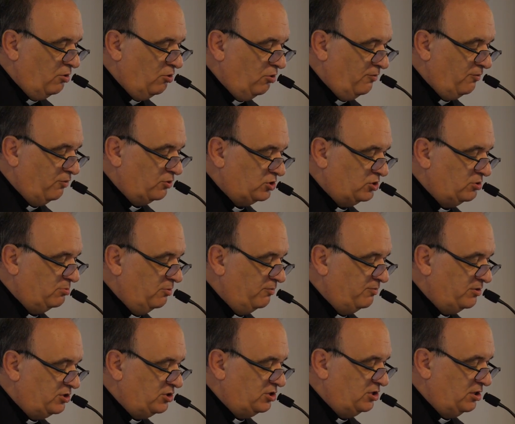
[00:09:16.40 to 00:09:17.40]
in questo
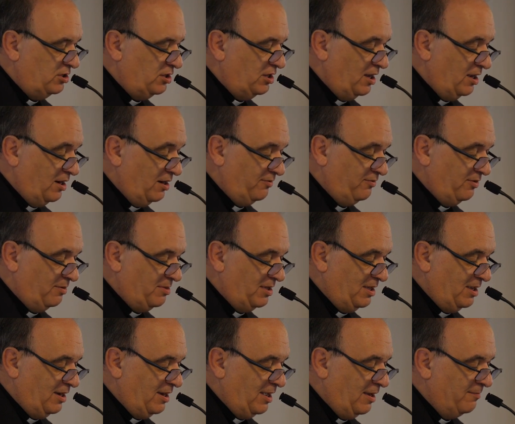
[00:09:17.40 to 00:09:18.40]
tempo
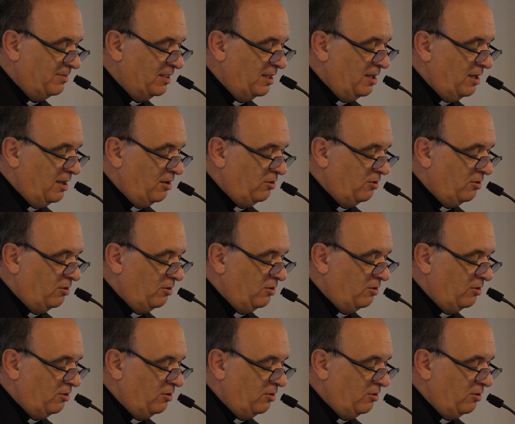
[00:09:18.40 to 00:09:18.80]
difficile